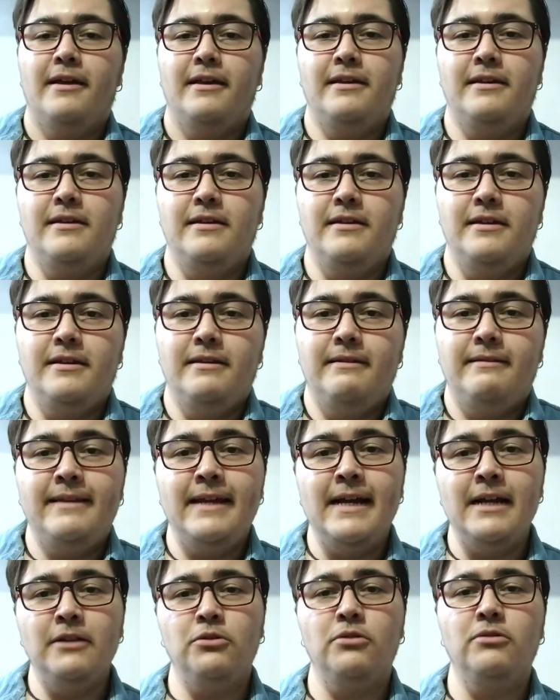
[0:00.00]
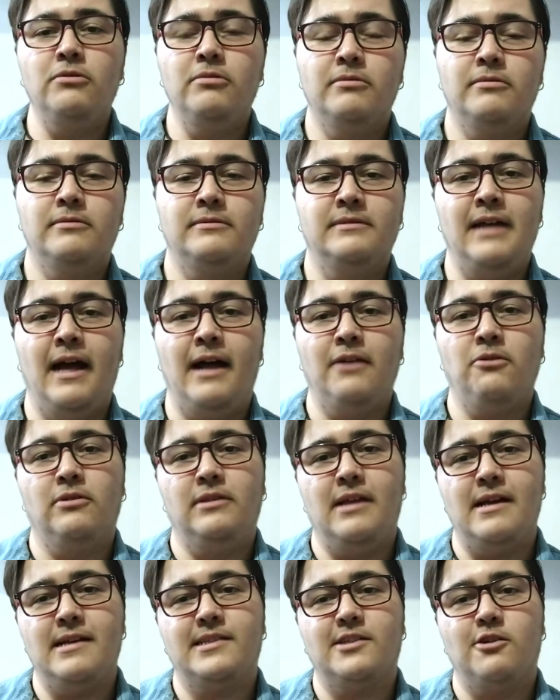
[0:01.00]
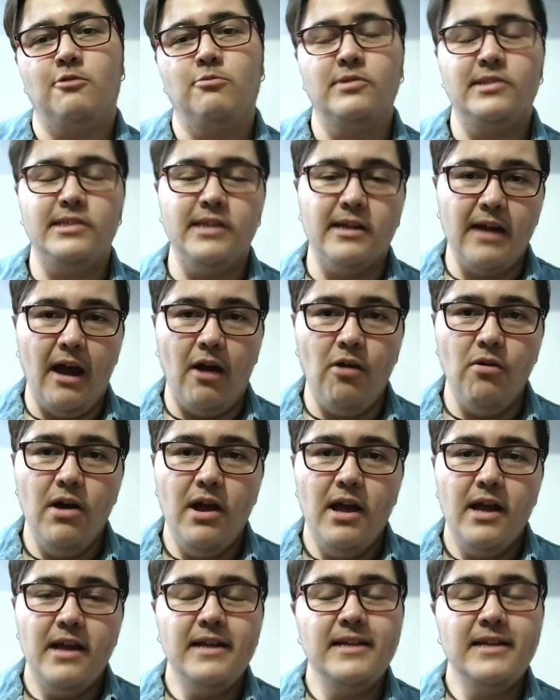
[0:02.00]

E dentro da notação musical